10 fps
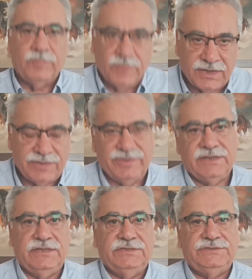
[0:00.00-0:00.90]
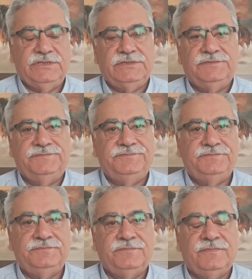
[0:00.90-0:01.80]
Merhaba arkadaşlar.
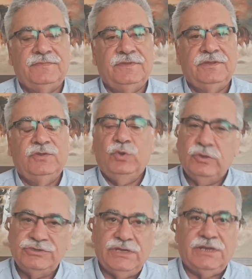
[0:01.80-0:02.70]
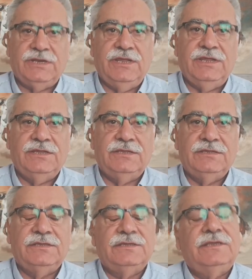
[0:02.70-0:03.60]
Öncelikle
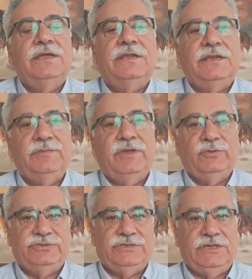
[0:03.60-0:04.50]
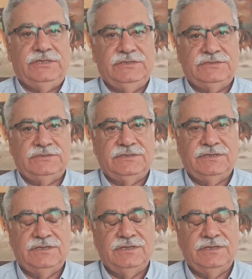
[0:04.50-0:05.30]
kanalıma hoş geldiniz.